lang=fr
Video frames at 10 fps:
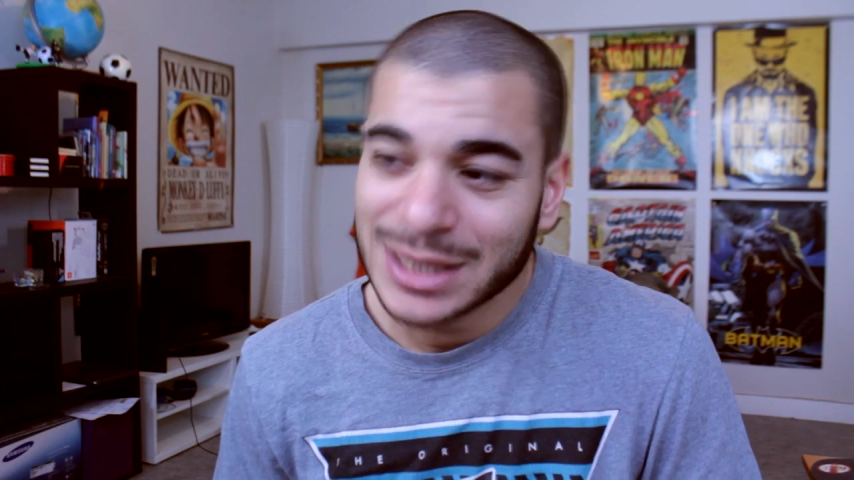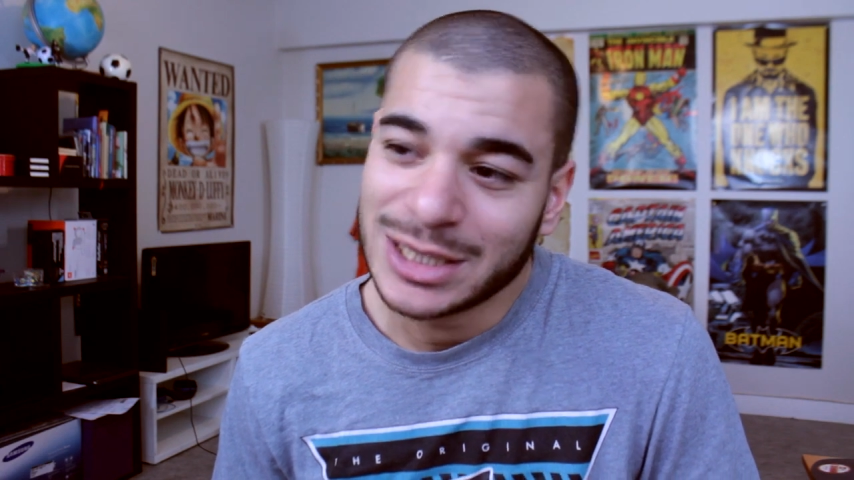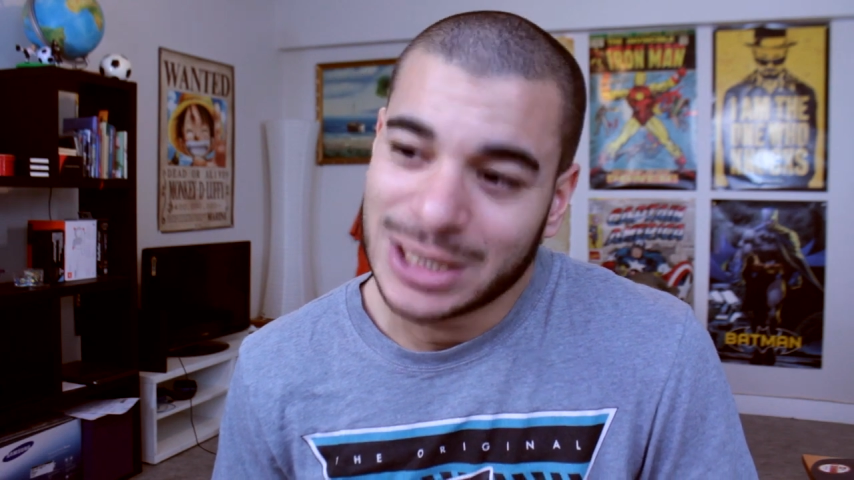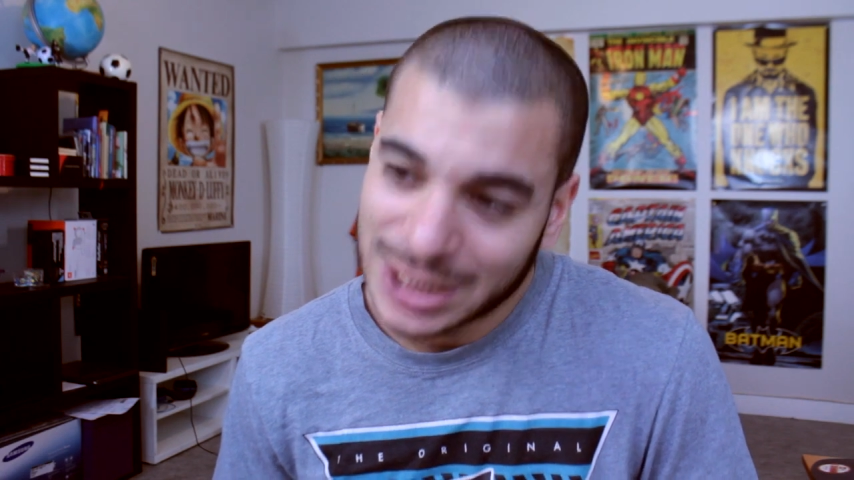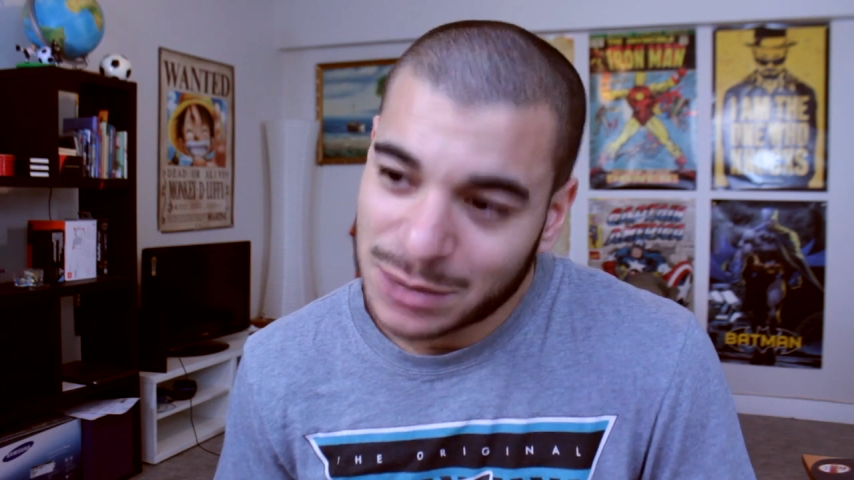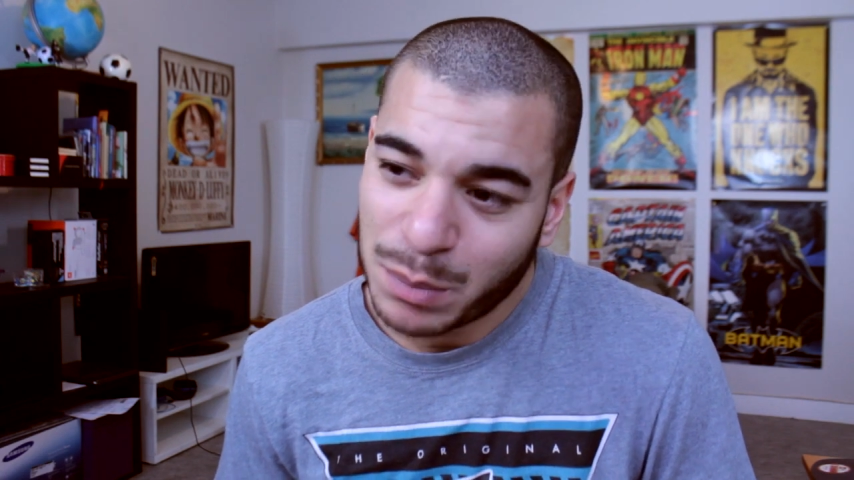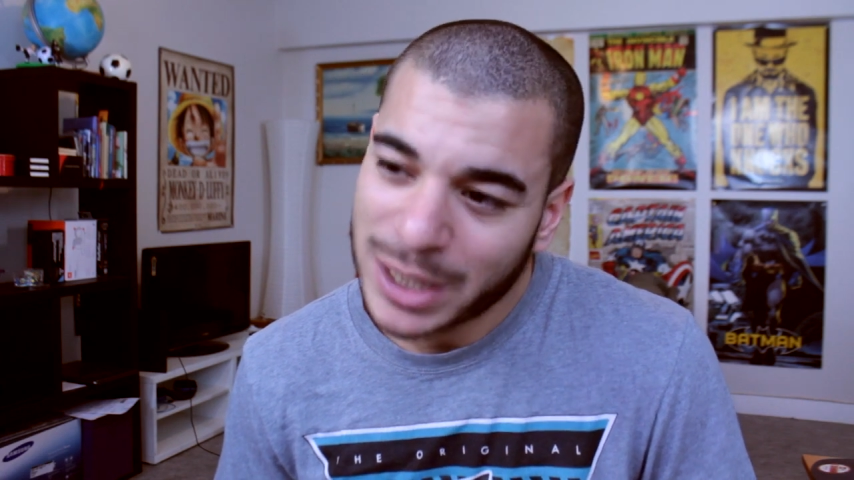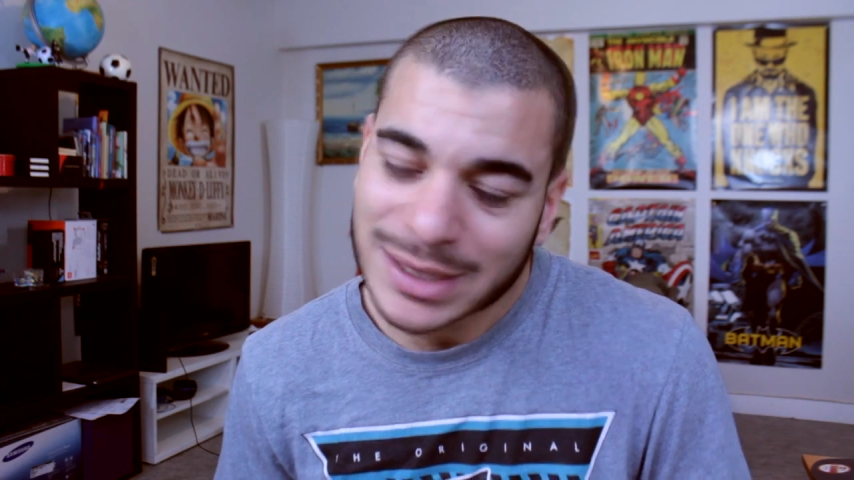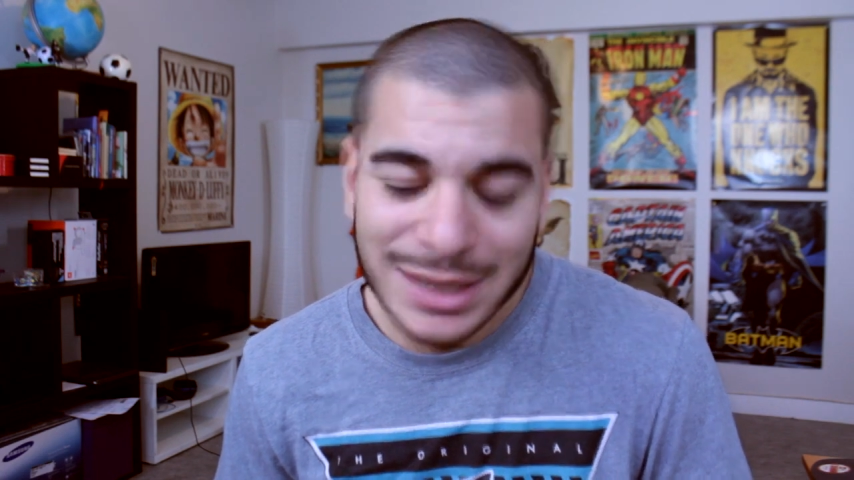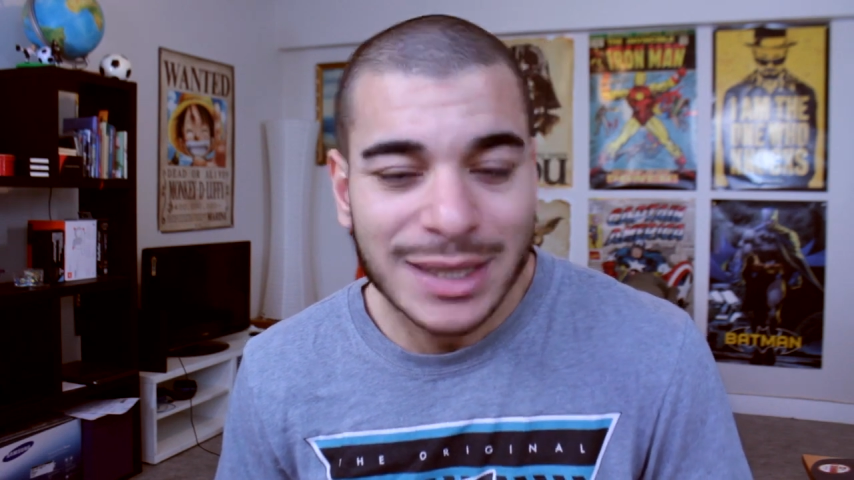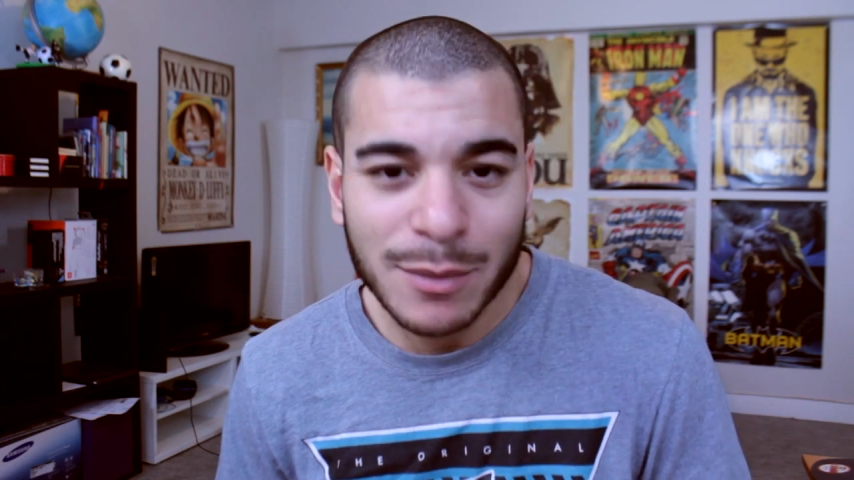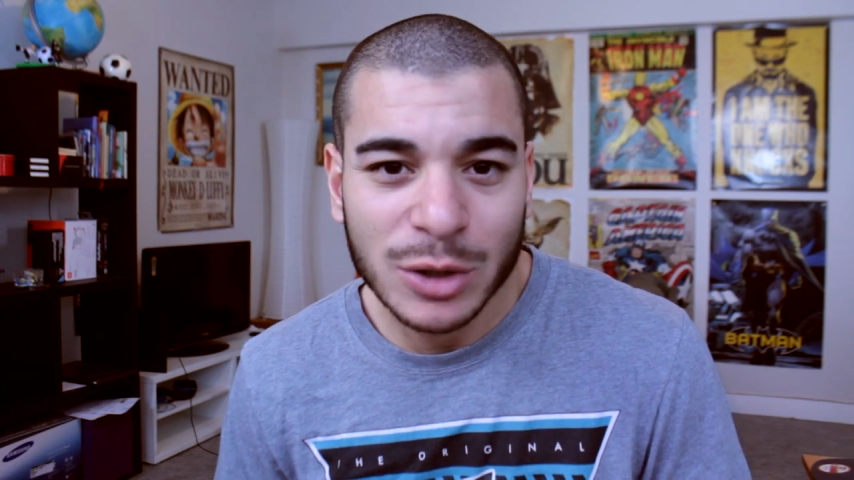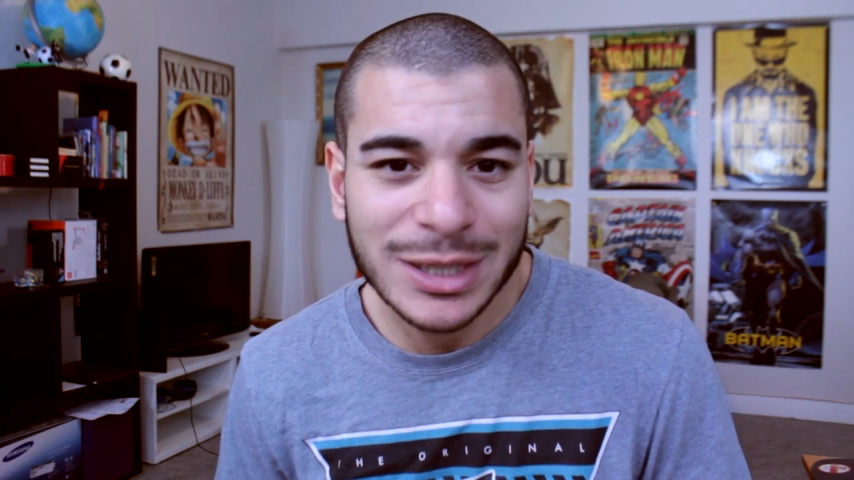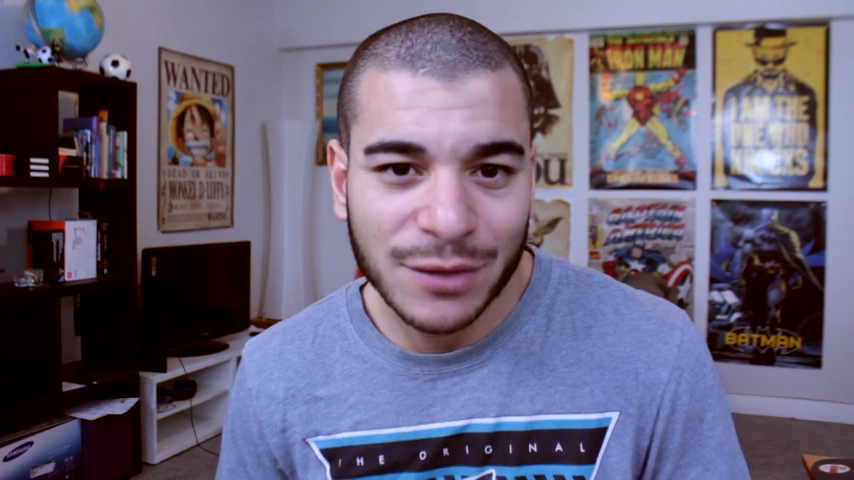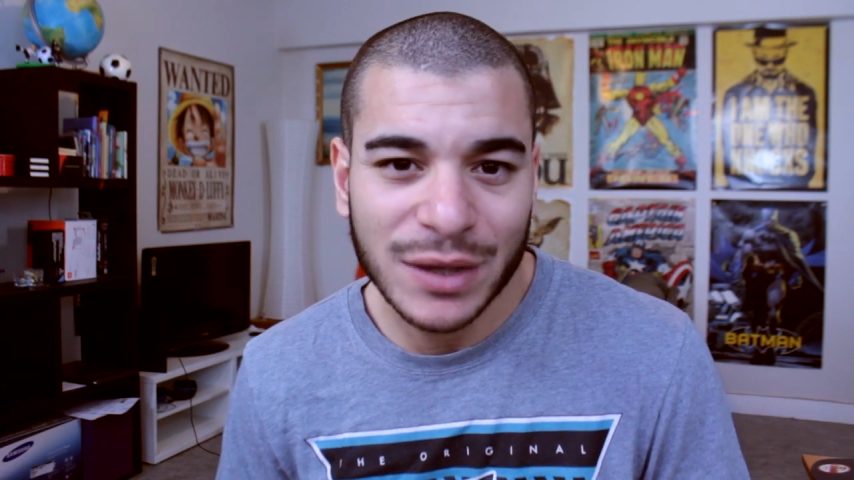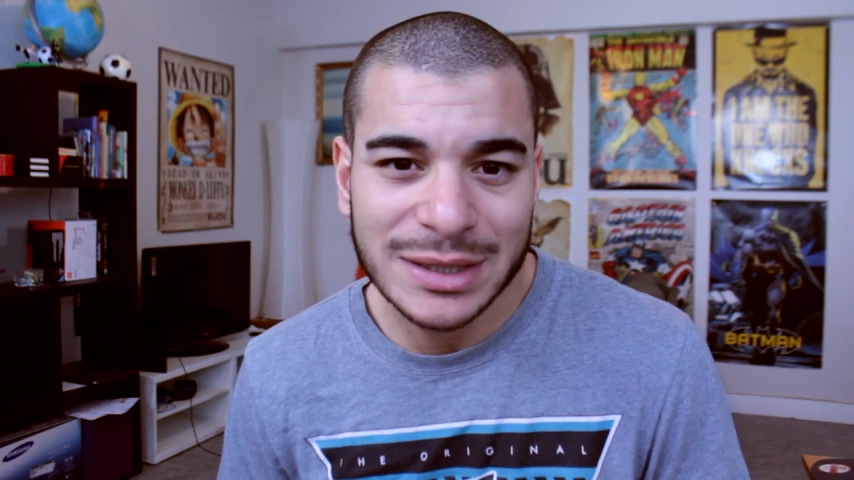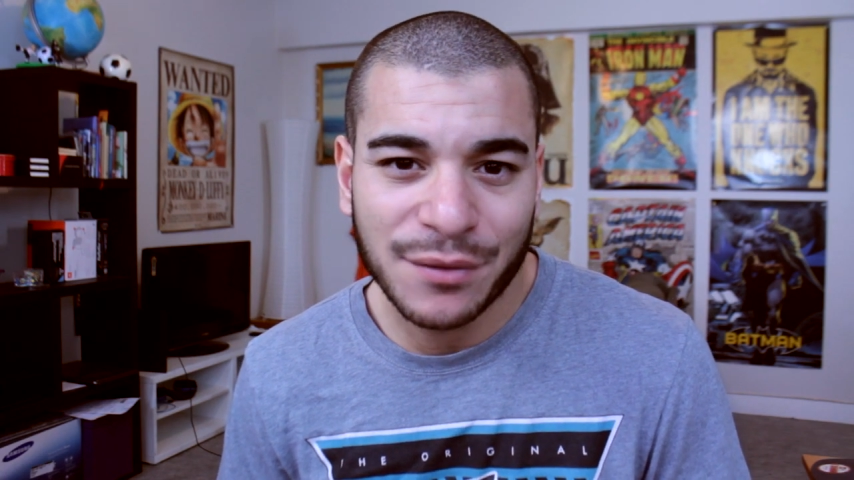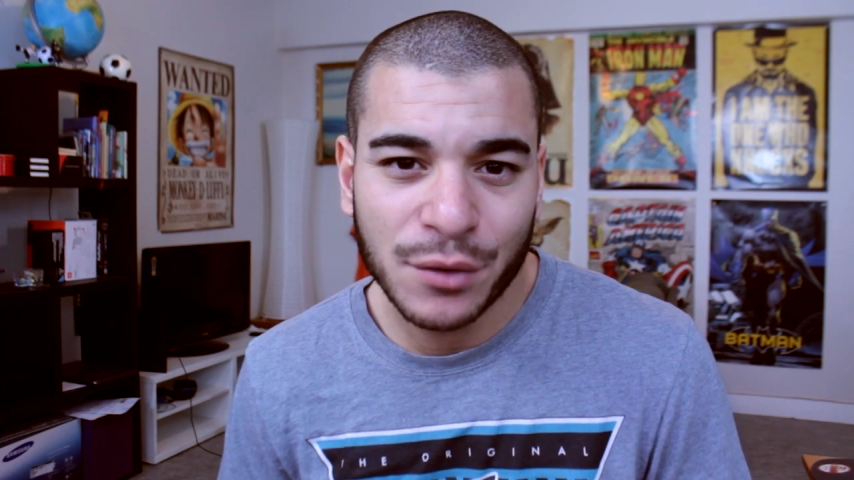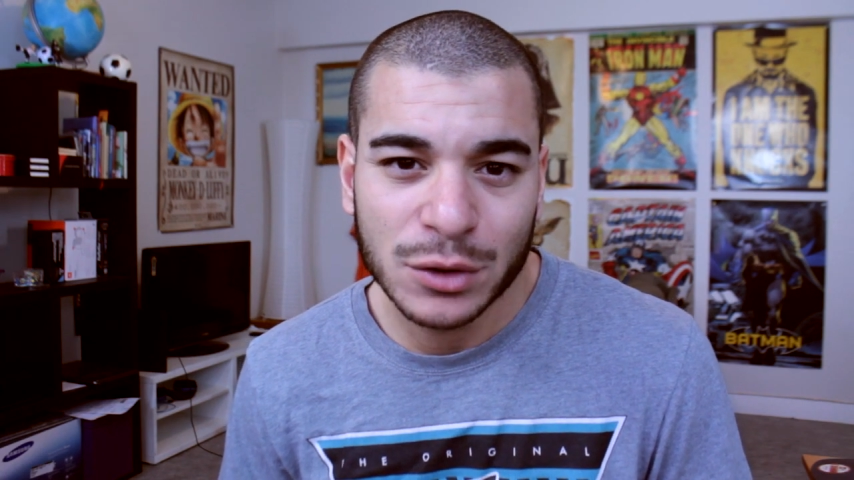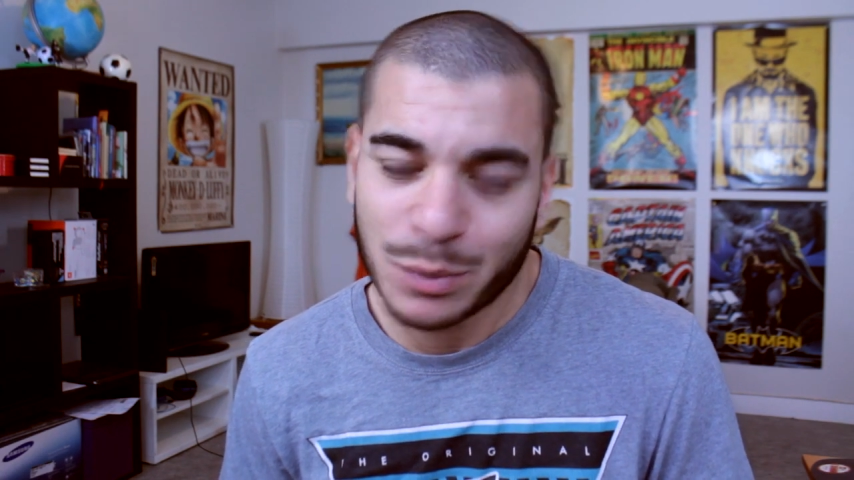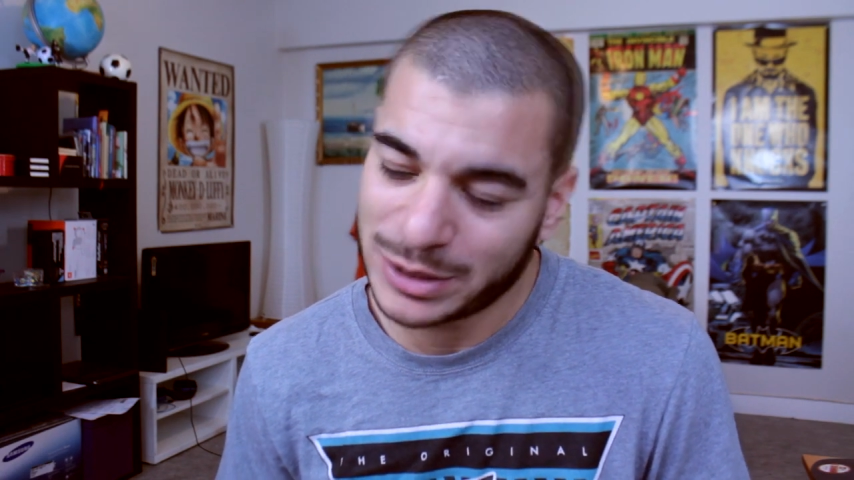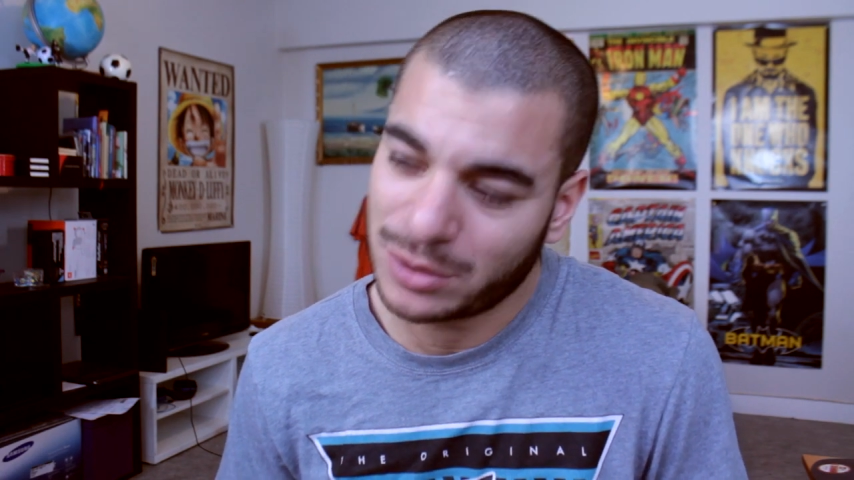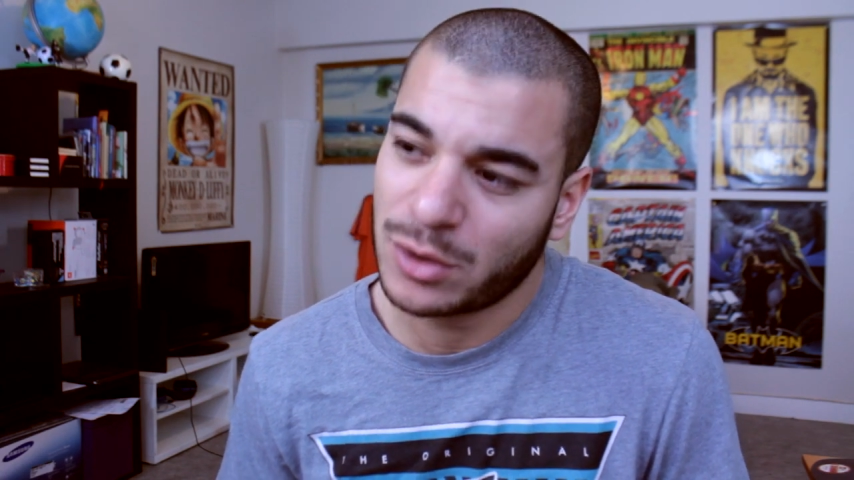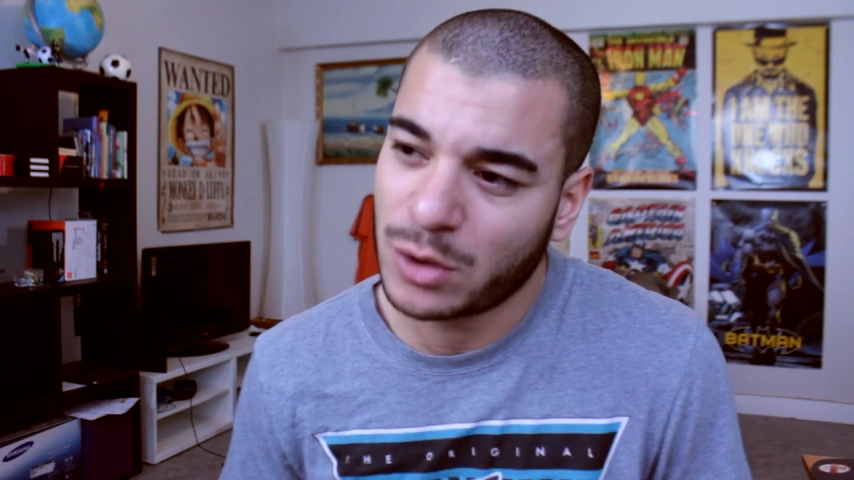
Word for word: J'espère sincèrement que cette phrase est fausse parce que